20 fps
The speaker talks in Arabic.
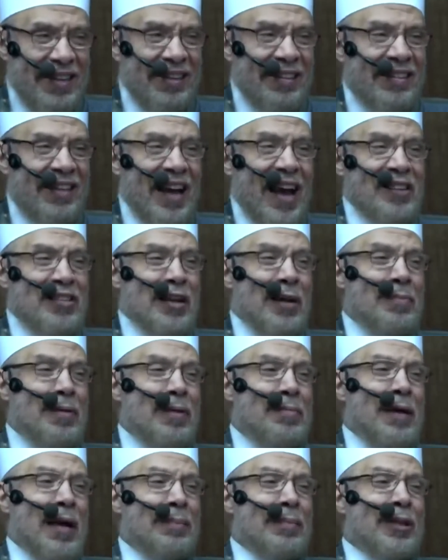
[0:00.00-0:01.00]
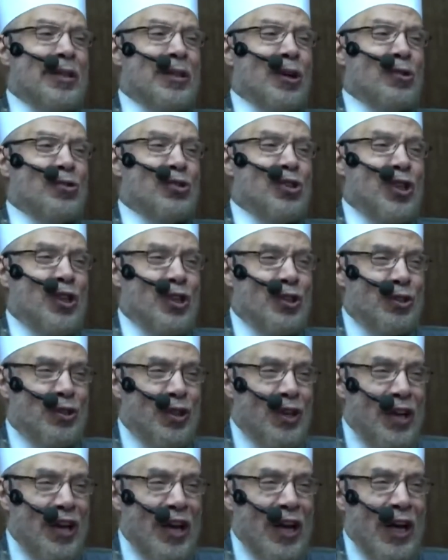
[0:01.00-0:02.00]
تاجر بيبيع بالتقسيط
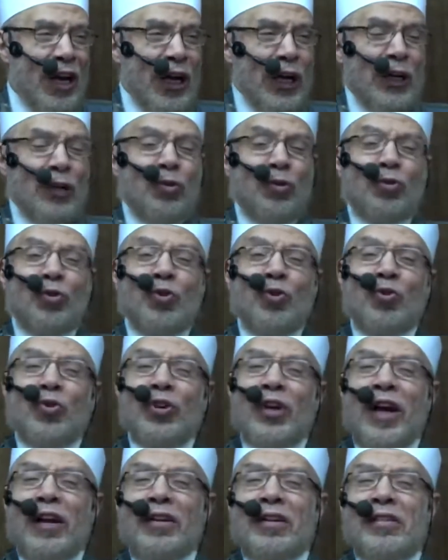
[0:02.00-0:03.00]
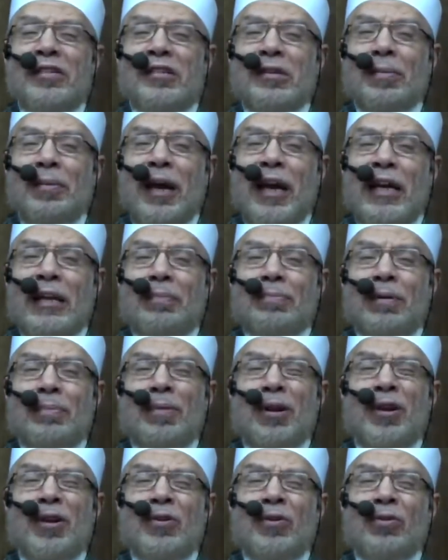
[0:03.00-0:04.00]
عنده ديون عند الزباين
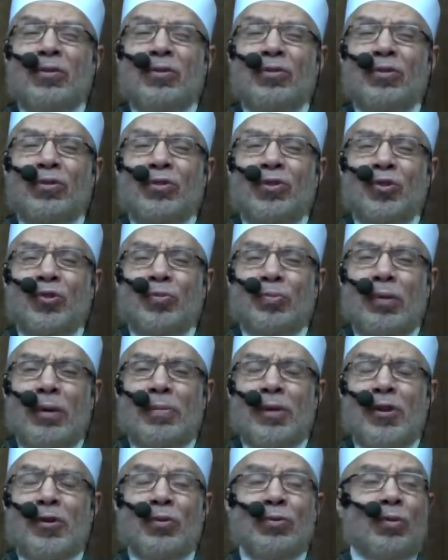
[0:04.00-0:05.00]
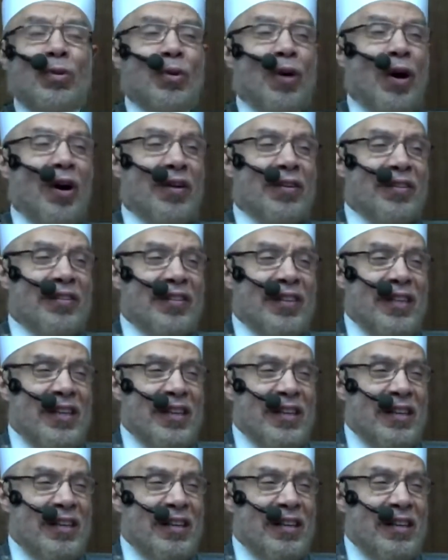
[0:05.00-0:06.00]
بمليون بمليون دولار
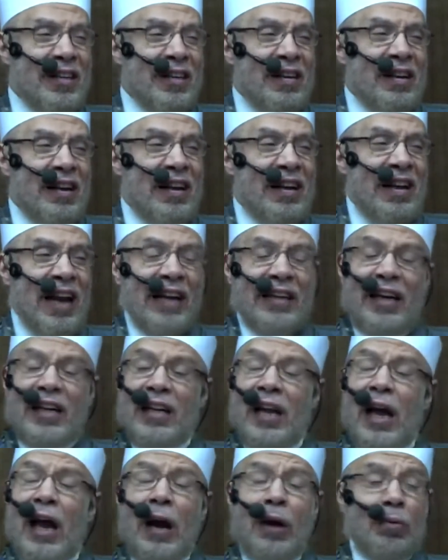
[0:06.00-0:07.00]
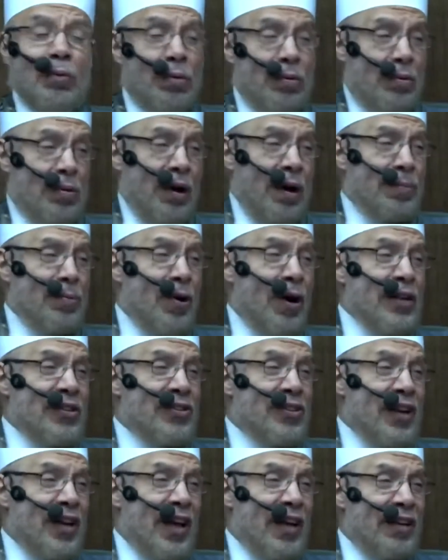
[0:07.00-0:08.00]
لكنها كلها
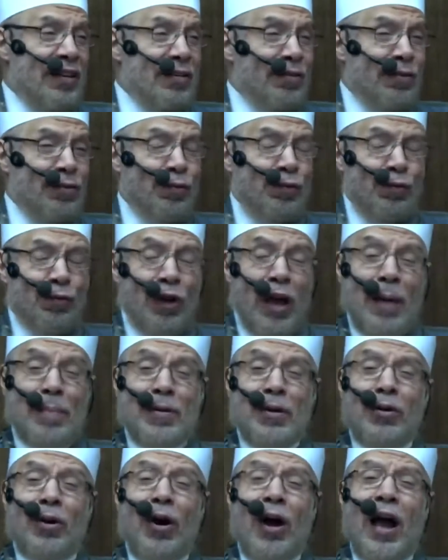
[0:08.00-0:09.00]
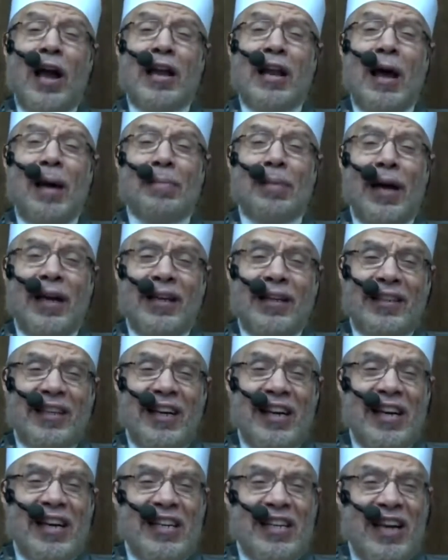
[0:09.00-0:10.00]
مؤجلة فيبيعها إلى بنك
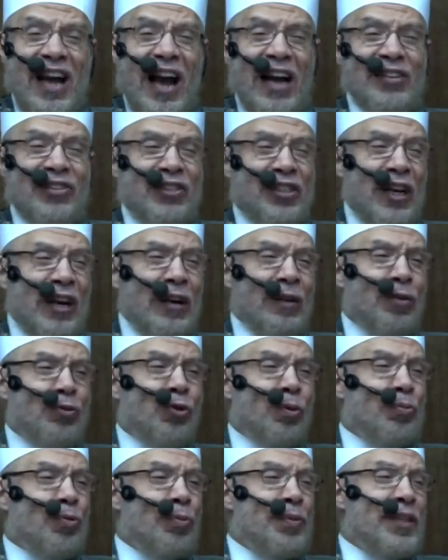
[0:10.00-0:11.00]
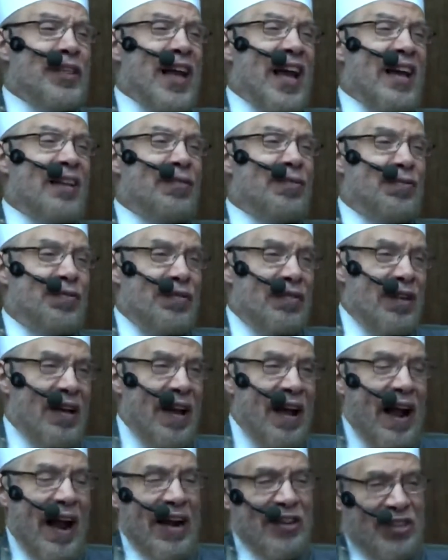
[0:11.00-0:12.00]
يعجل له 800 ألف
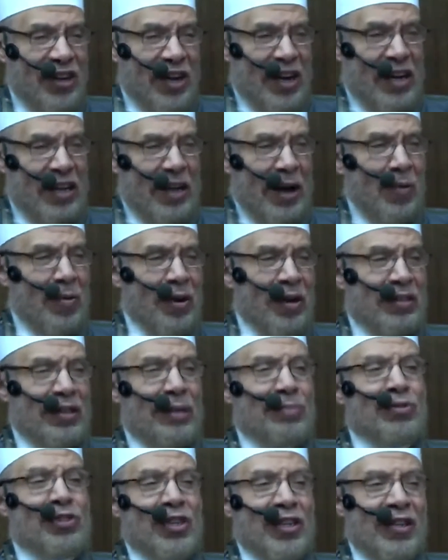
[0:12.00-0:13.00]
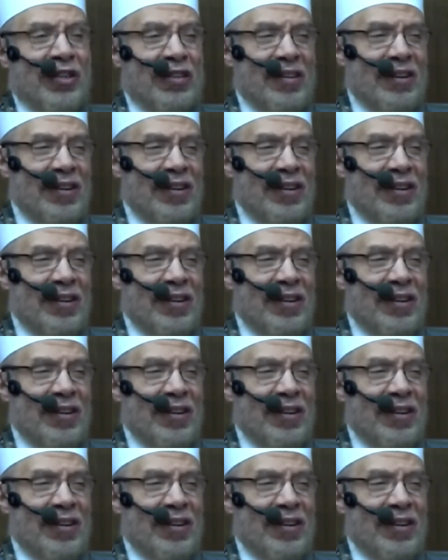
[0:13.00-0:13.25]
عشان الدورة تمشي